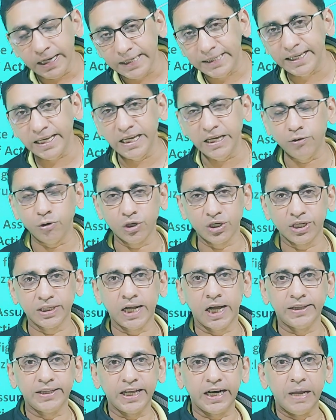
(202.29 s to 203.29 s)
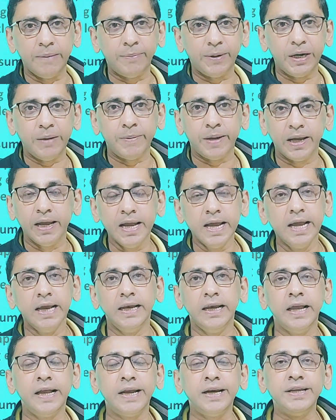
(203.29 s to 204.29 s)
इजी ही क्वेश्चन आते रहे प्री में
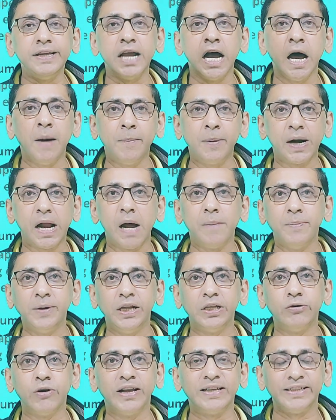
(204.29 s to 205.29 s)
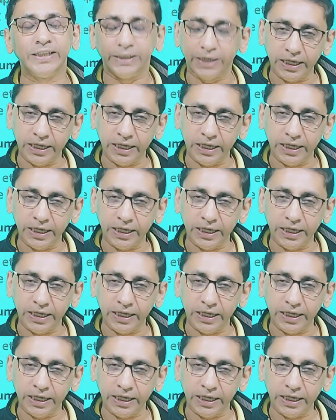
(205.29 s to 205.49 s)
लेकिन यहां पर आपने जो है